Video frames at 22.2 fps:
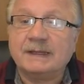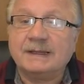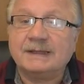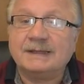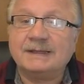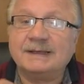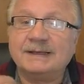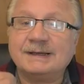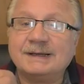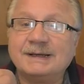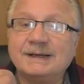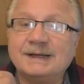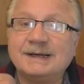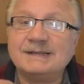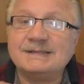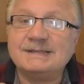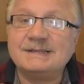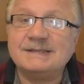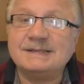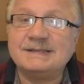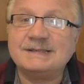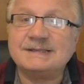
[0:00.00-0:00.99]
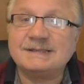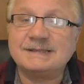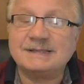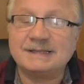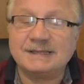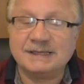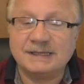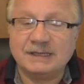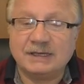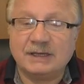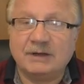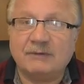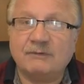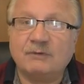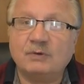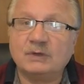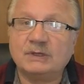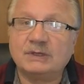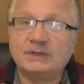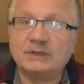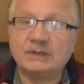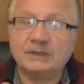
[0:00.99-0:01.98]
находить
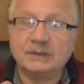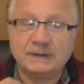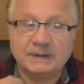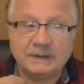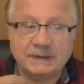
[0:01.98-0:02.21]
вот